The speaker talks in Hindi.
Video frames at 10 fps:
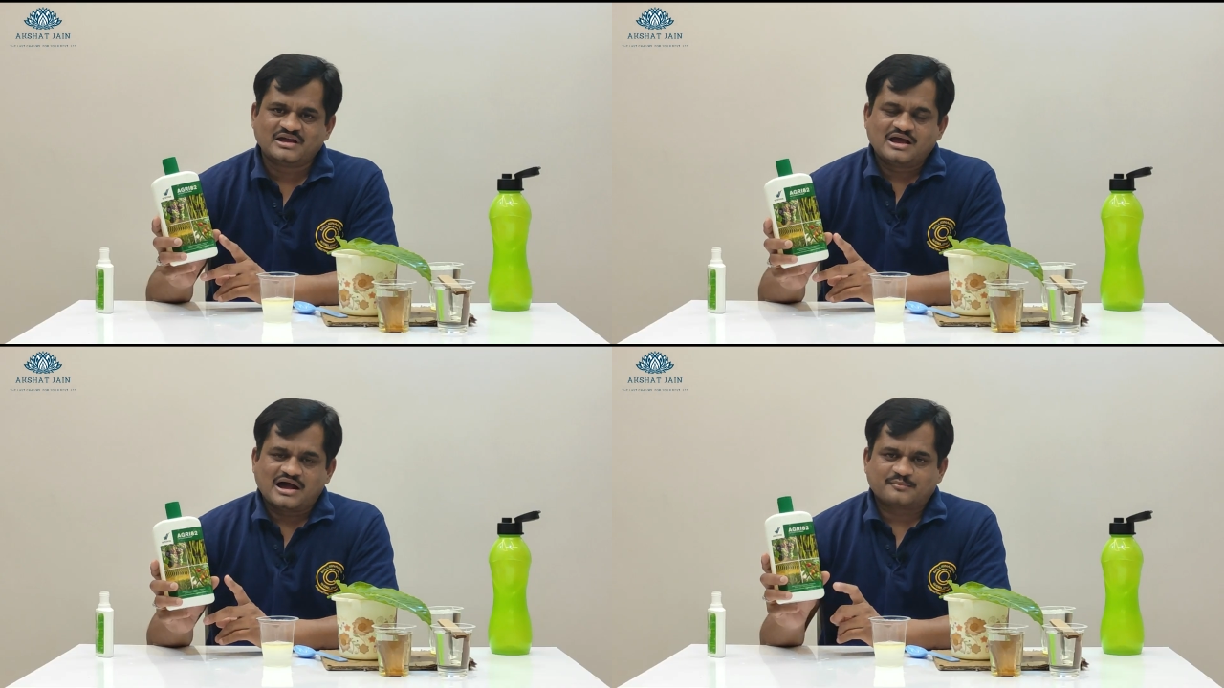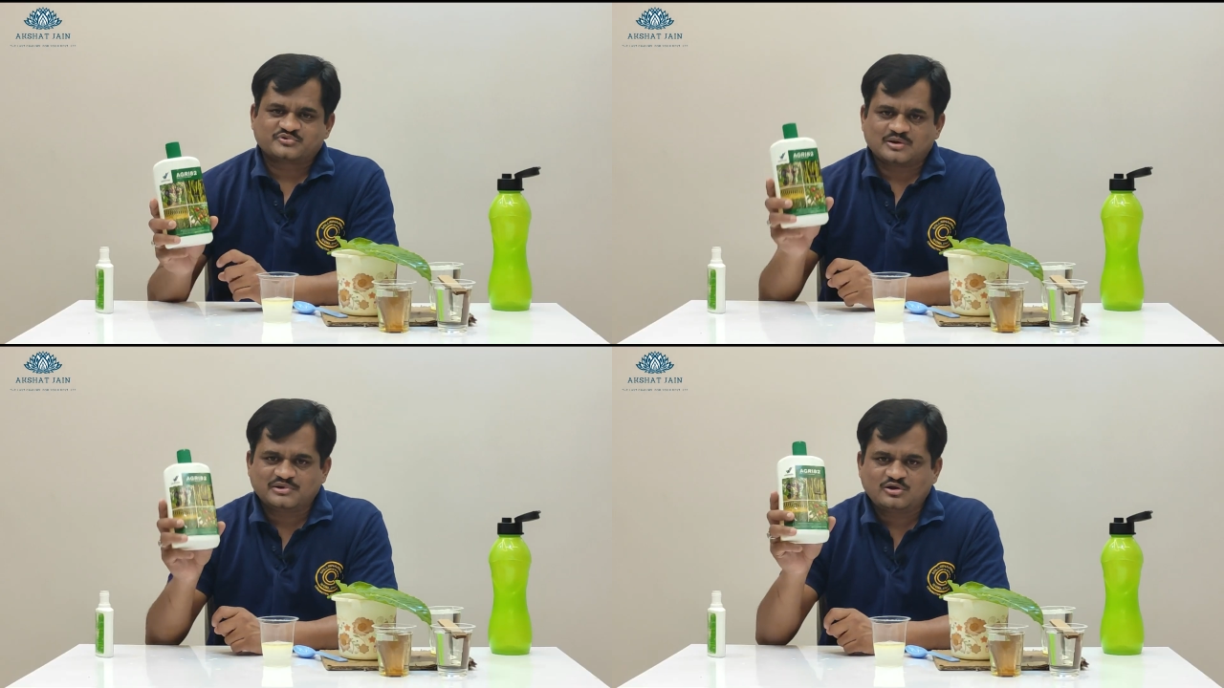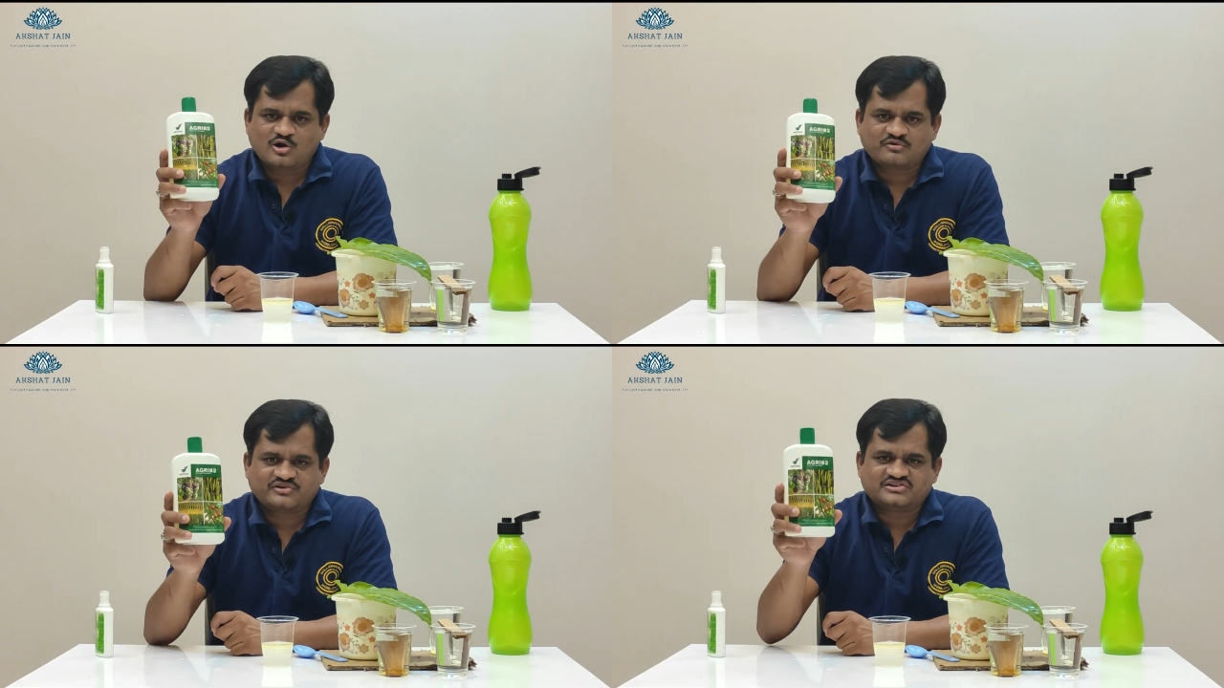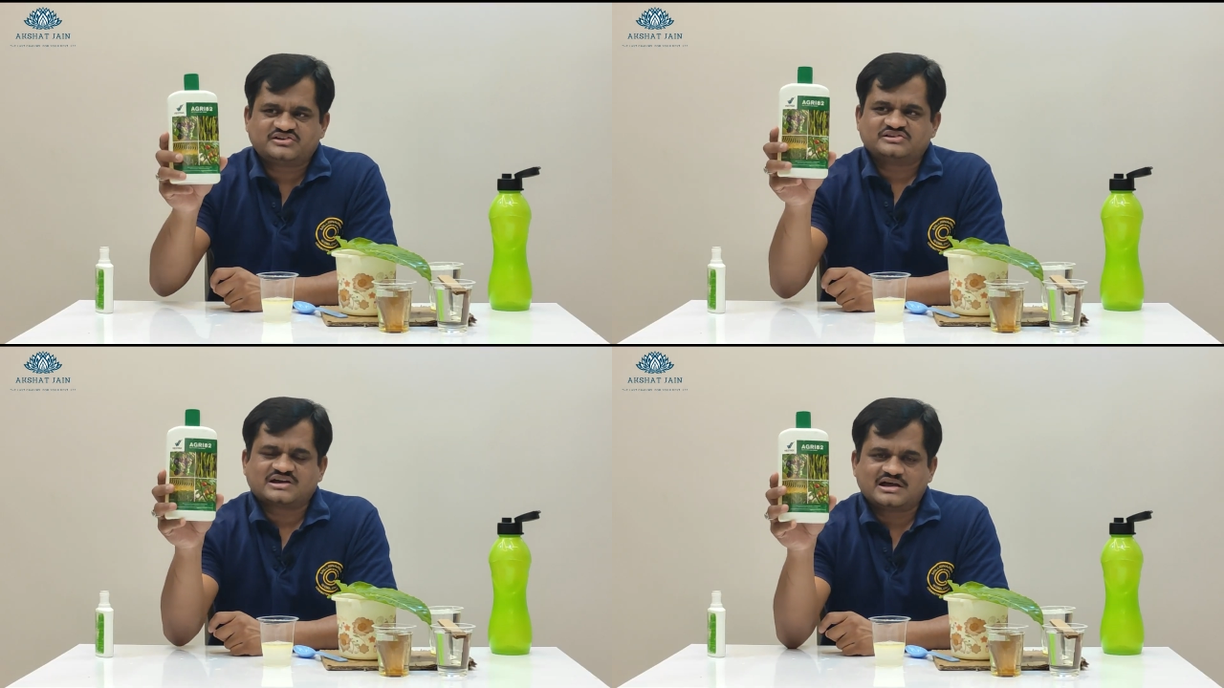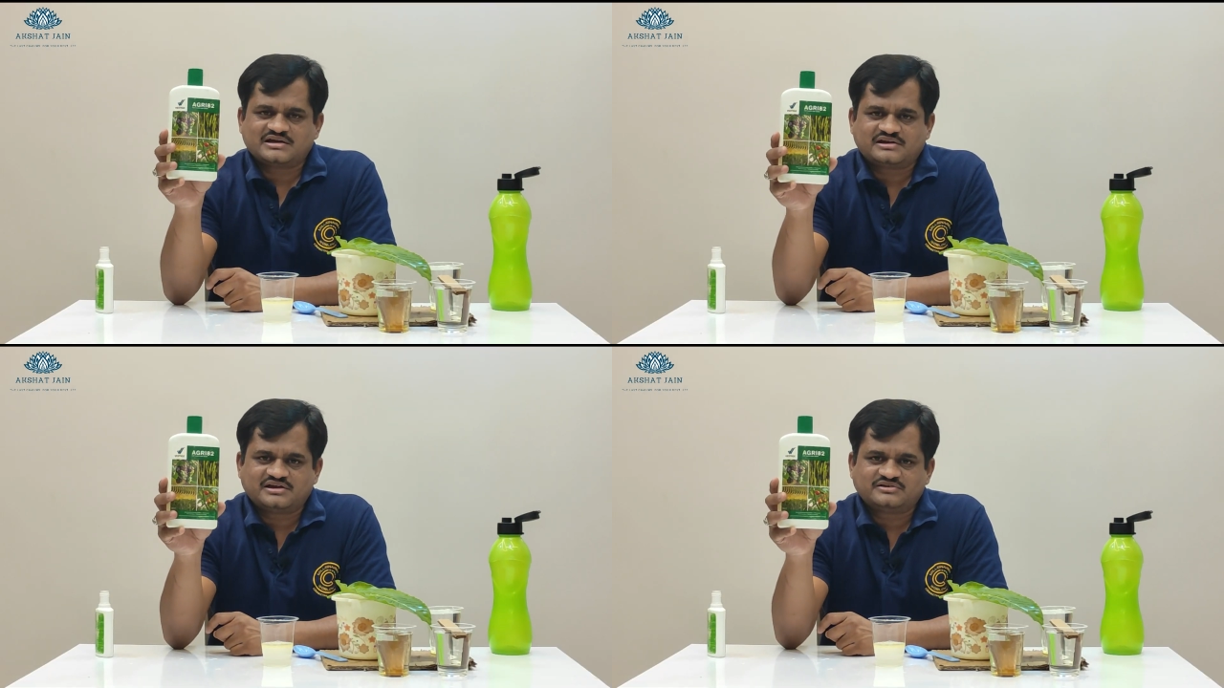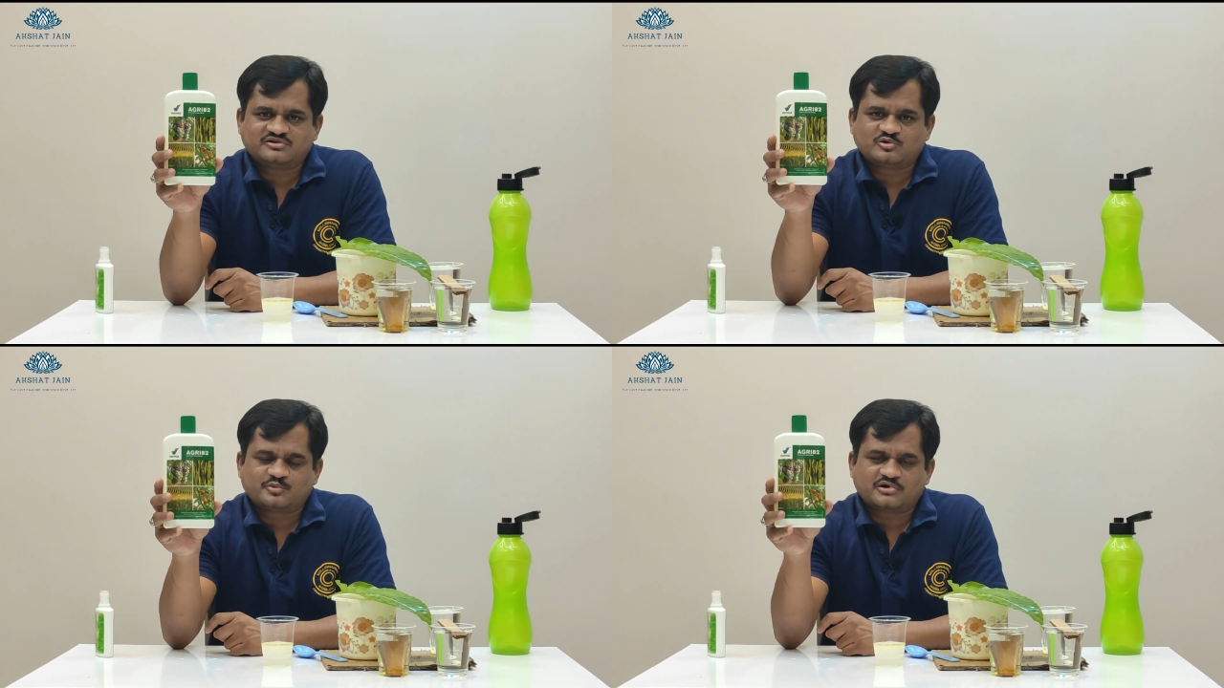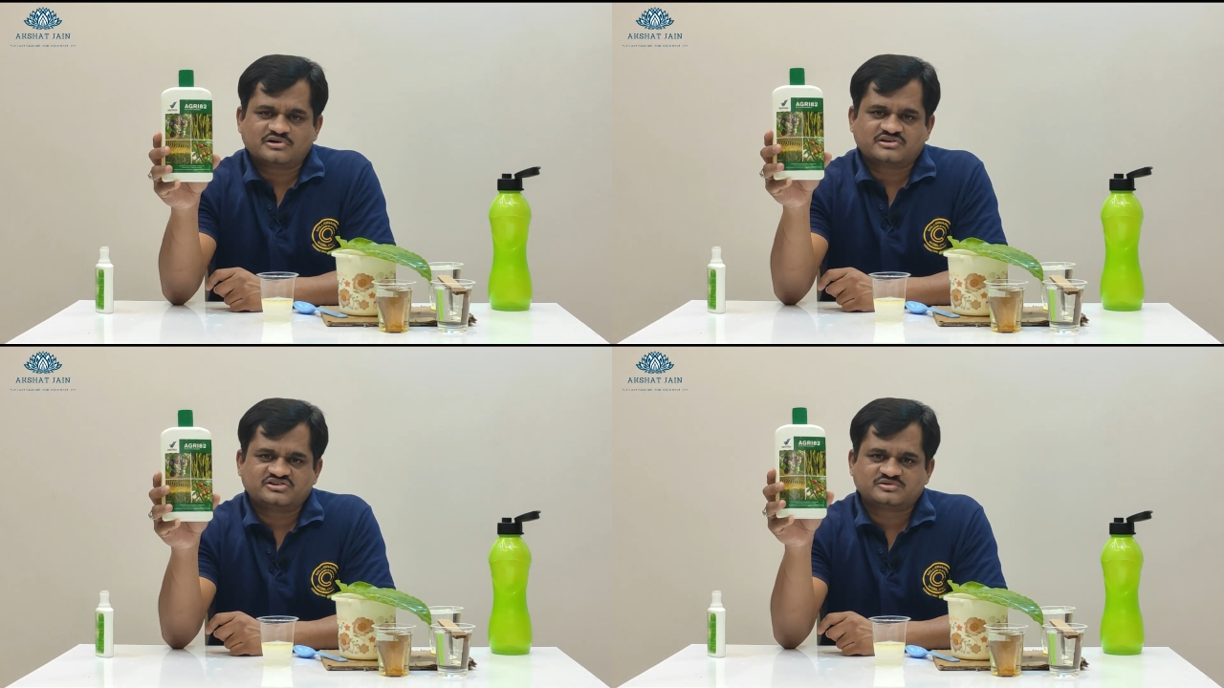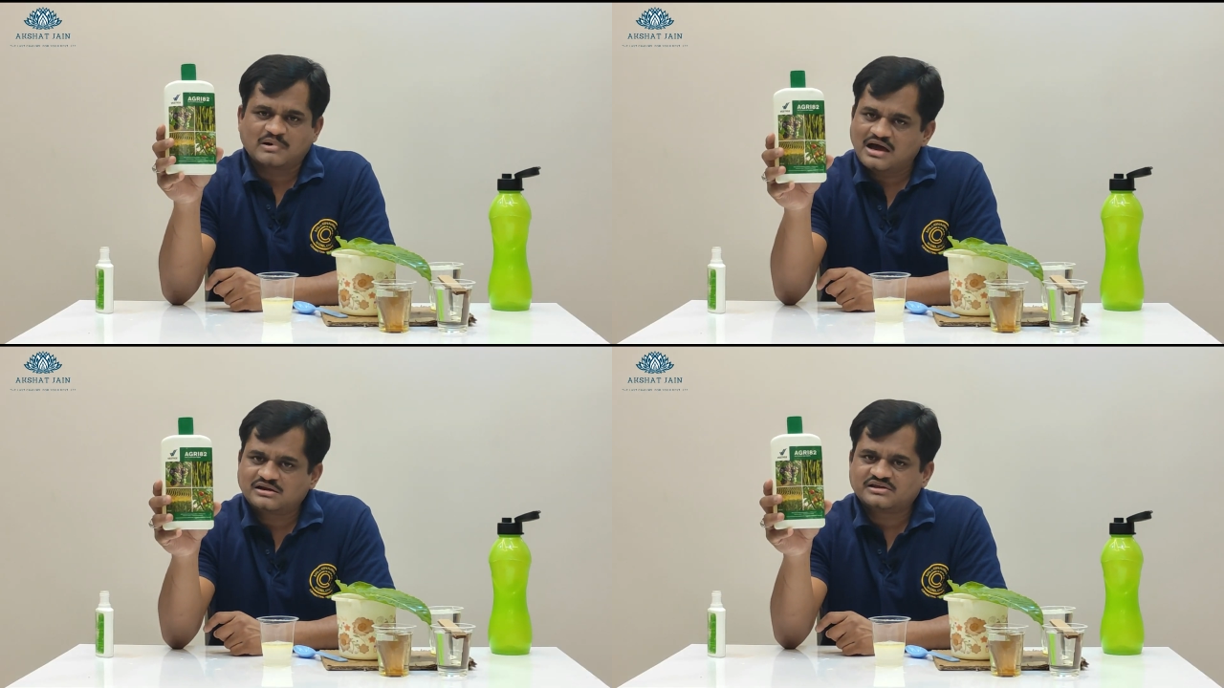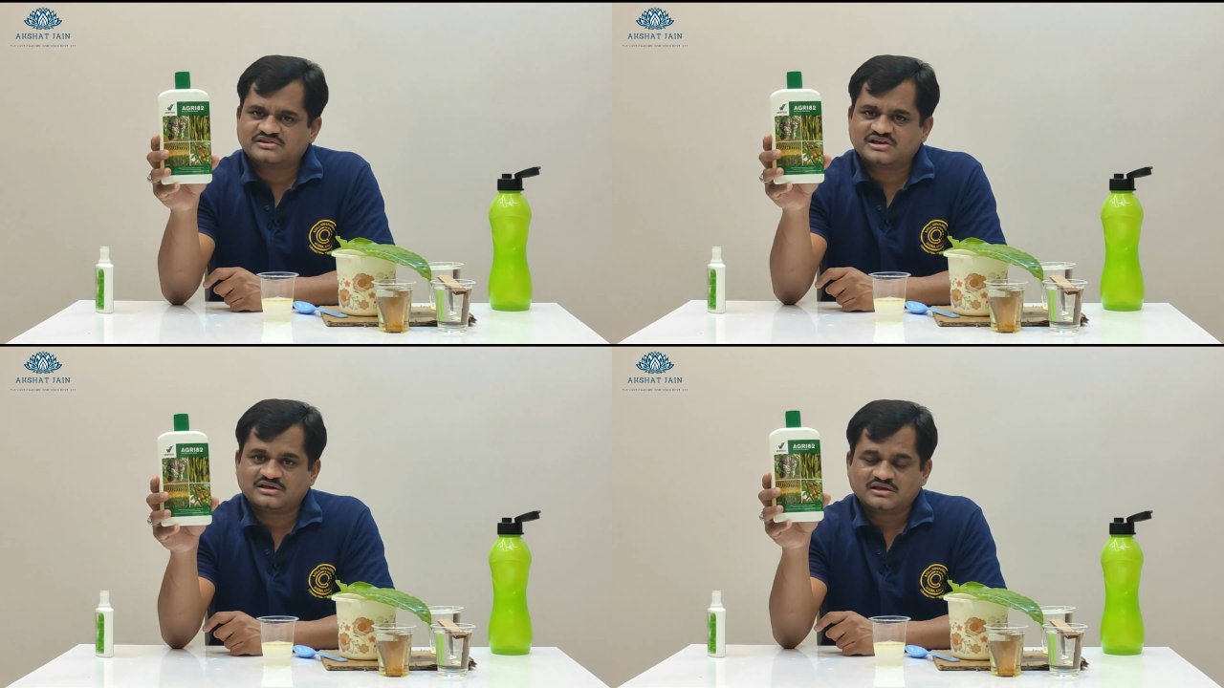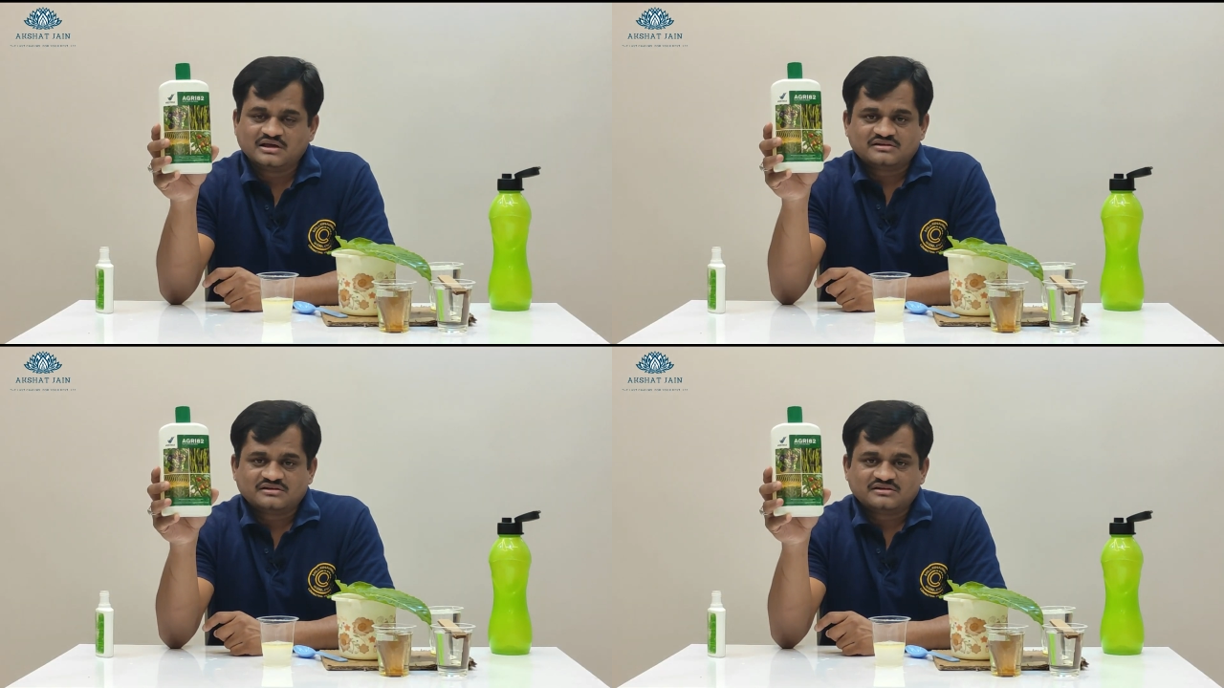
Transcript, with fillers: है आप सभी लोग वेस्टिज का एग्री एटी प्रोडक्ट इस्तेमाल कीजिए